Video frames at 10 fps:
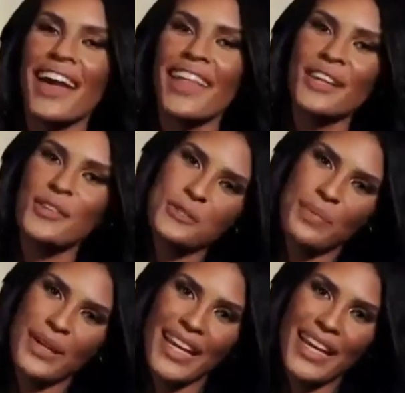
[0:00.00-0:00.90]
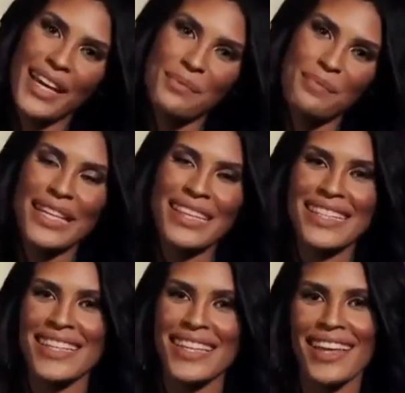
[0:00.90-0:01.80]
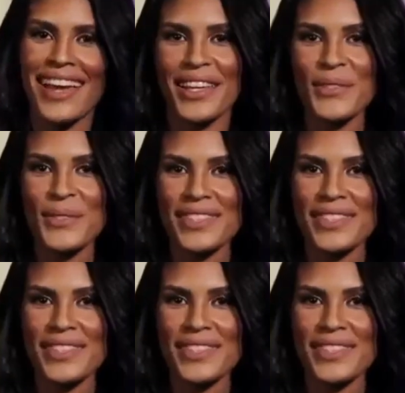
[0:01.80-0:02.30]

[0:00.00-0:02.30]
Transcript: Adaluz Perea, 27 años.